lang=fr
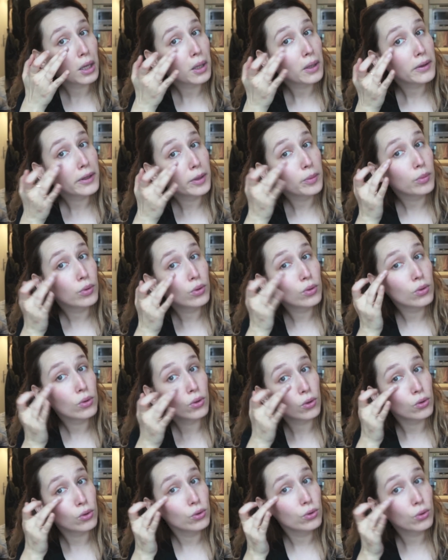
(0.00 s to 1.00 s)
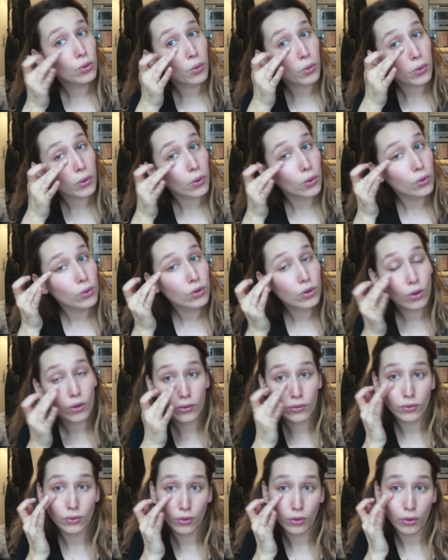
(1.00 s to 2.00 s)
des, peaux l'une contre l'autre
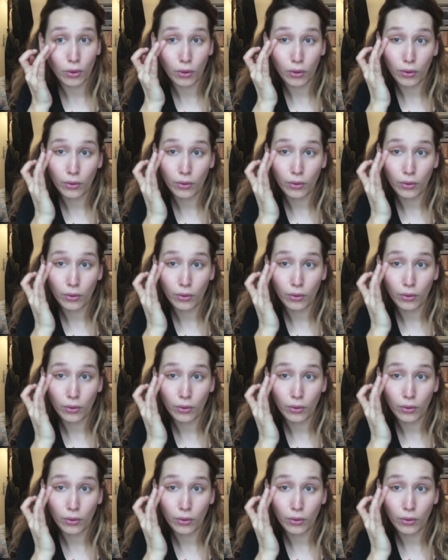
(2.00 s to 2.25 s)
vont,